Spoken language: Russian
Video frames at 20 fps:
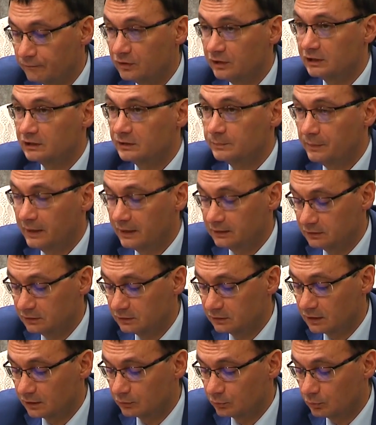35
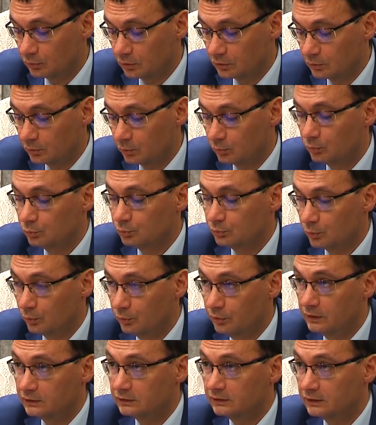из которых
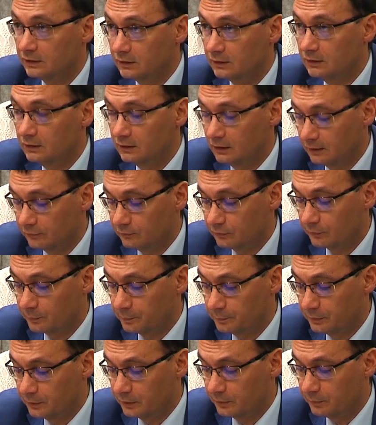трудоустроились на
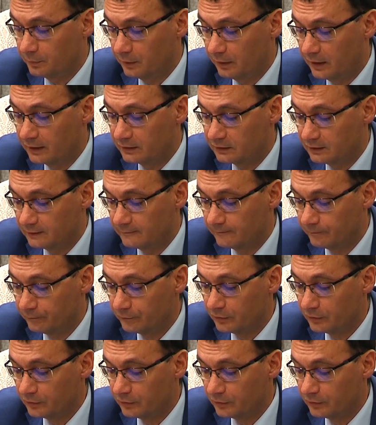автопредприятии.